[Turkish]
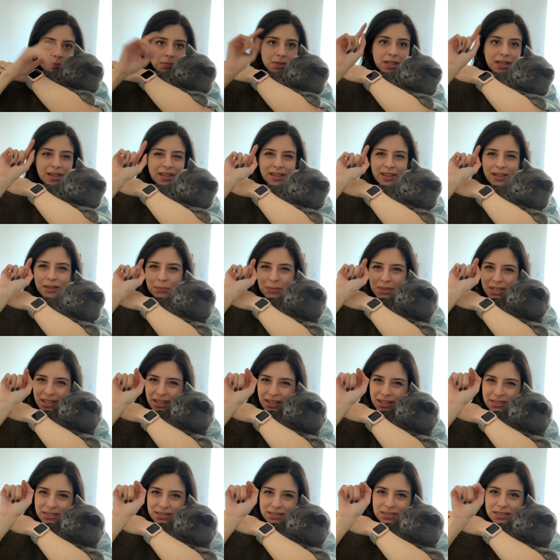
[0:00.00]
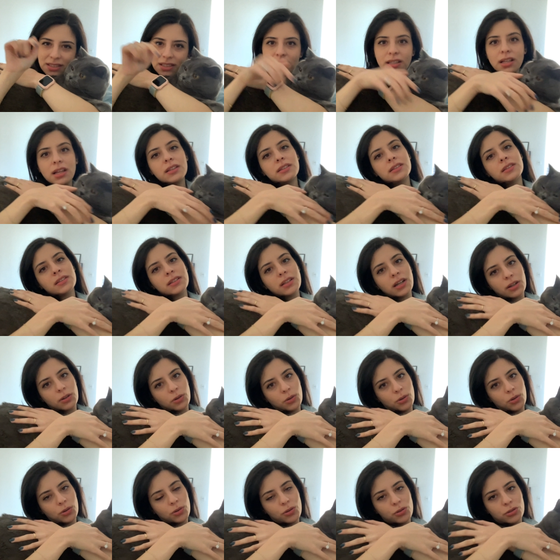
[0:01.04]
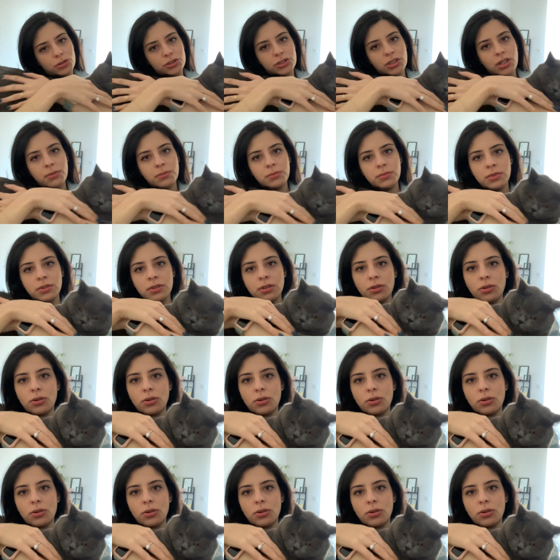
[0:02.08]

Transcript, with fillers: Bir de, bir de ekstradan kakao koyacağım.